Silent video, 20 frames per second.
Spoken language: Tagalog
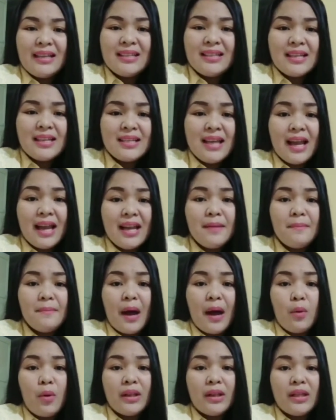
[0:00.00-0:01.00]
Isa sa
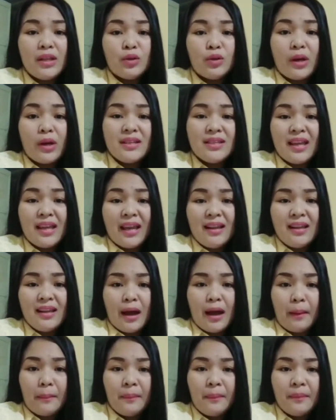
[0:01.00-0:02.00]
halimbawa dito ay si
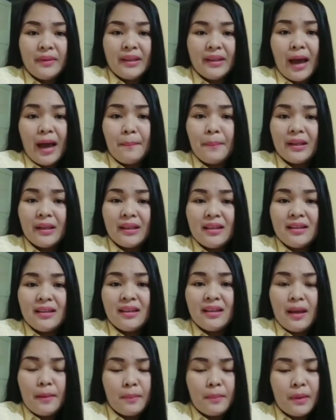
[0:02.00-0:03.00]
Eliab, na kapatid
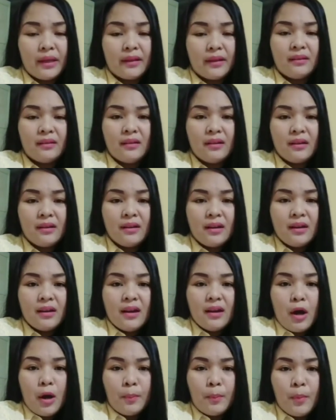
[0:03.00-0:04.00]
ni David.
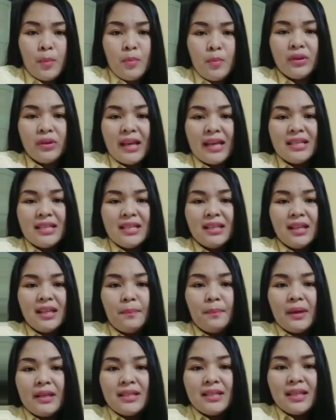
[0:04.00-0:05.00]
Pumunta si
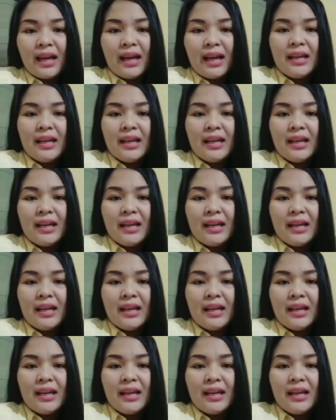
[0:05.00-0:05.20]
David sa